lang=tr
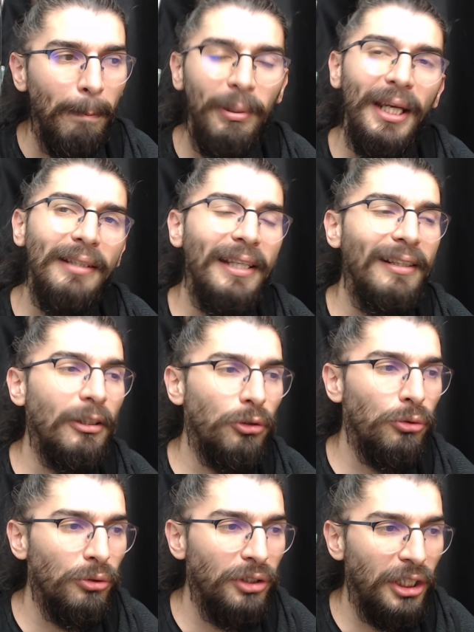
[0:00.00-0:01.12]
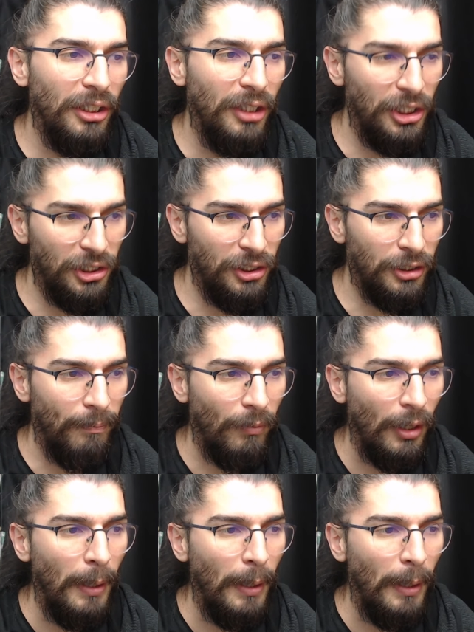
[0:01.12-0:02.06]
P değil ile Q'nun yerini değiştirdim.